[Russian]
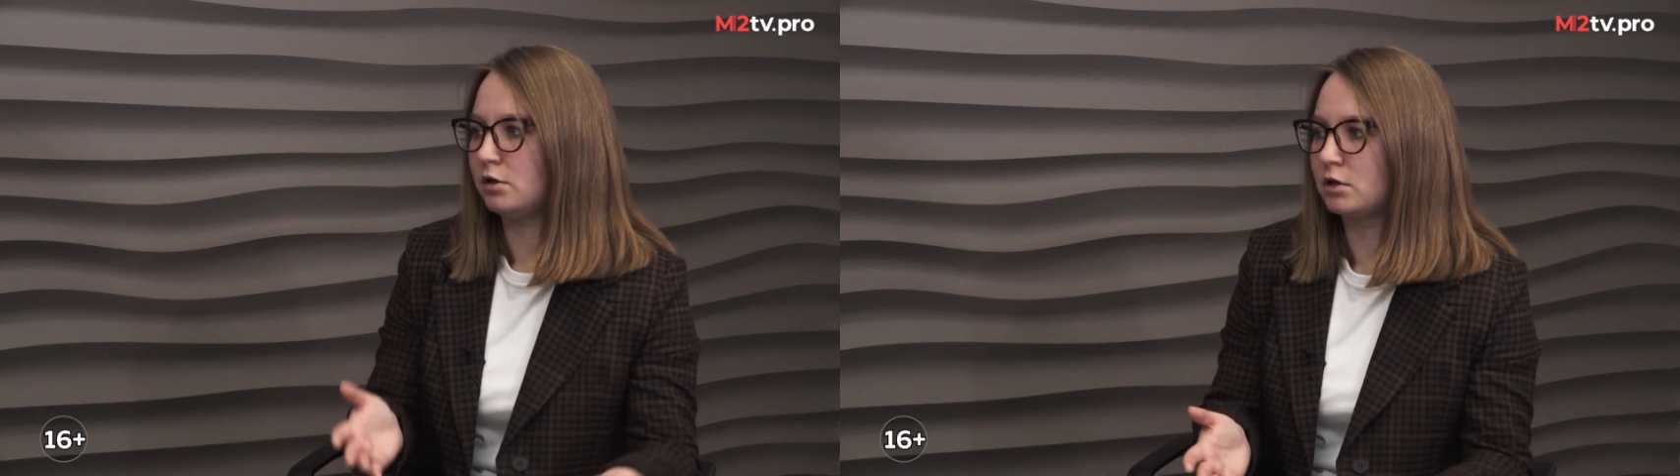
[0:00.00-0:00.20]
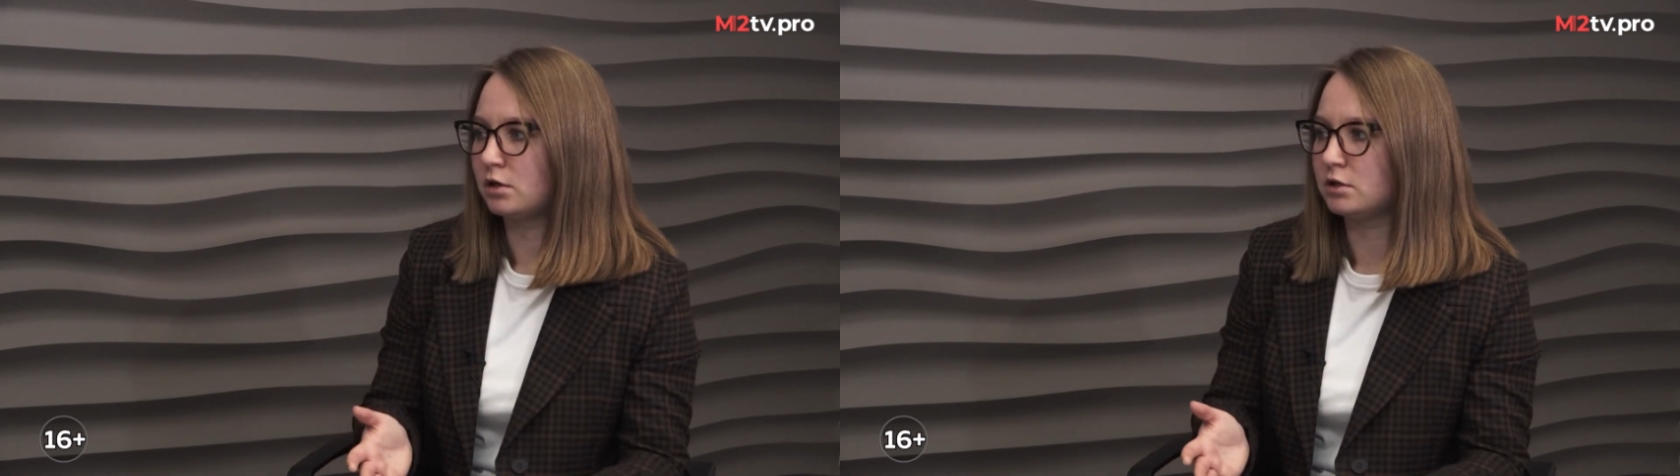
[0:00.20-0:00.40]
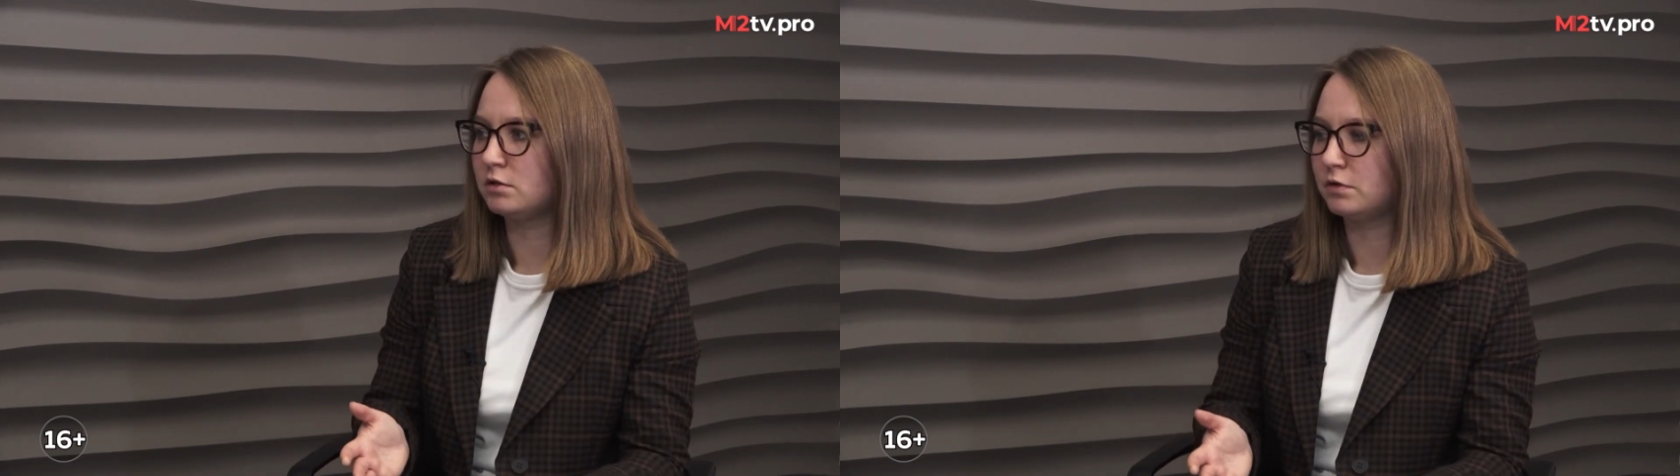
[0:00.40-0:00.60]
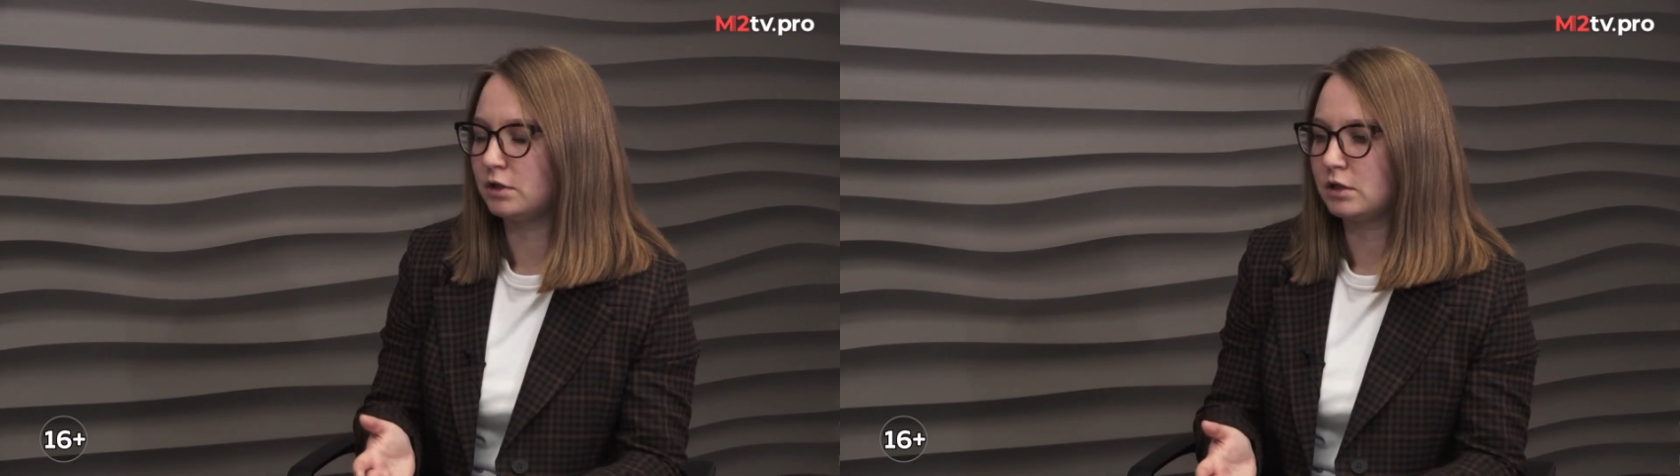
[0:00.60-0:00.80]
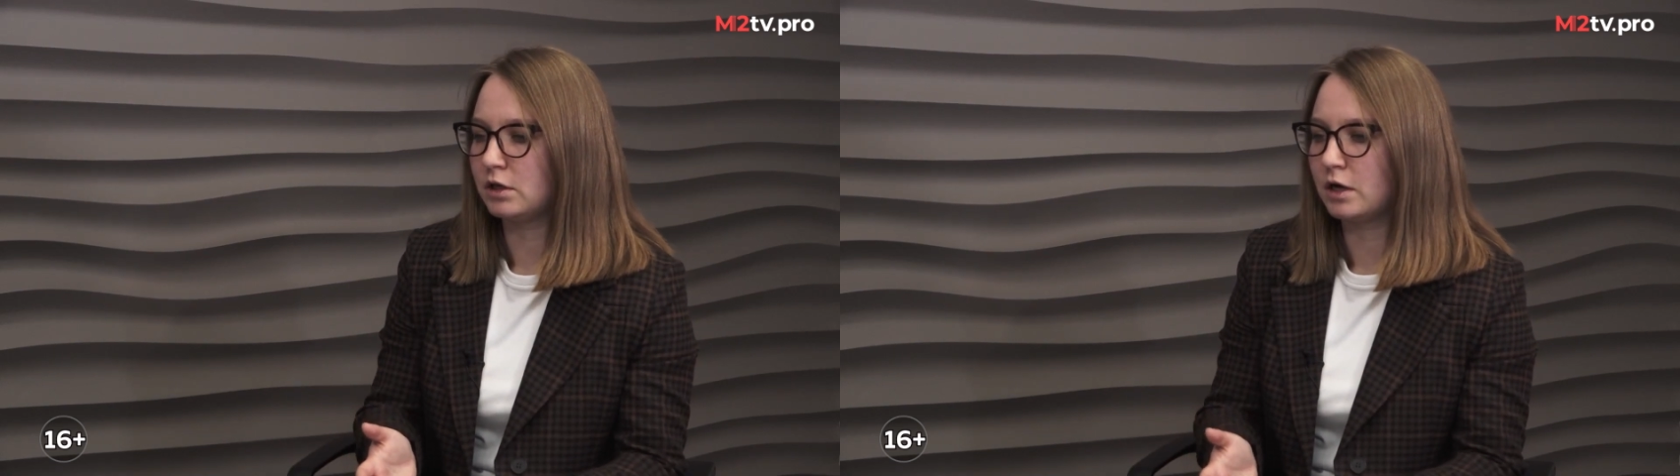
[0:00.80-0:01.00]
альтернатив,
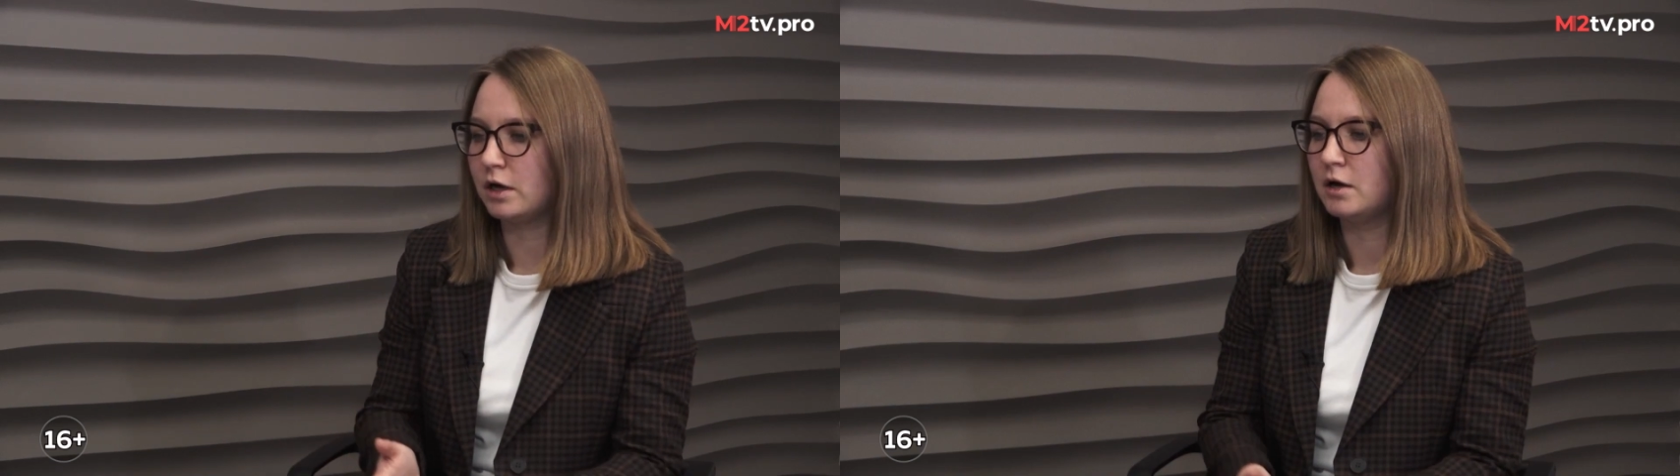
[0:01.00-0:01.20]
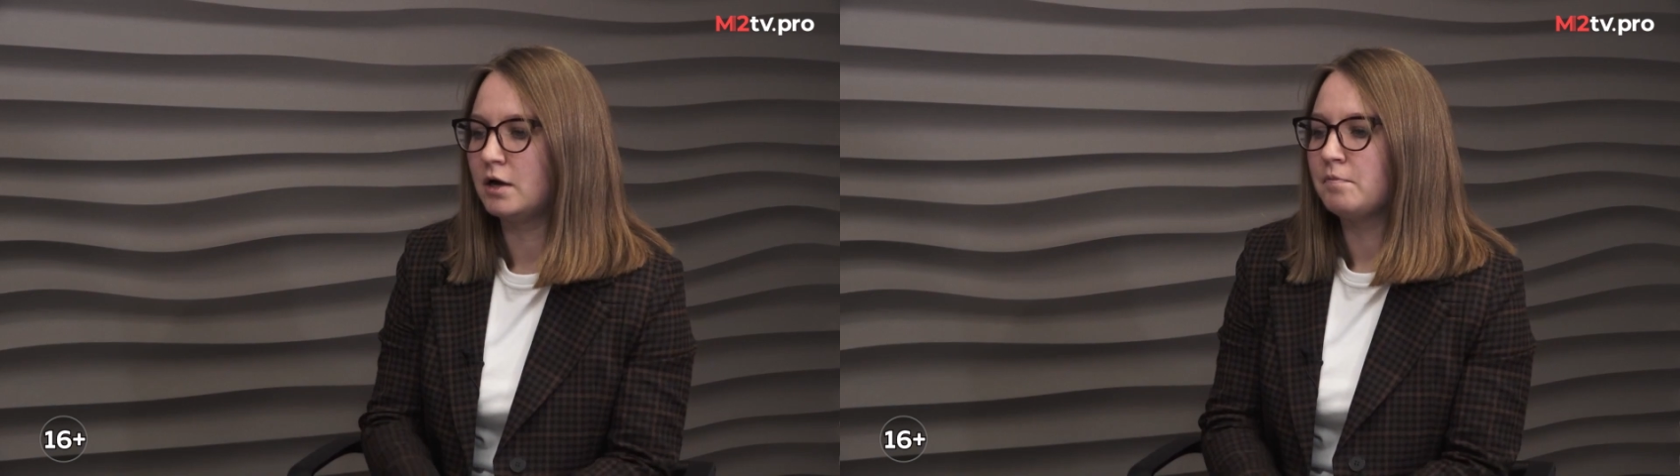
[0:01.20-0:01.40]
она такая.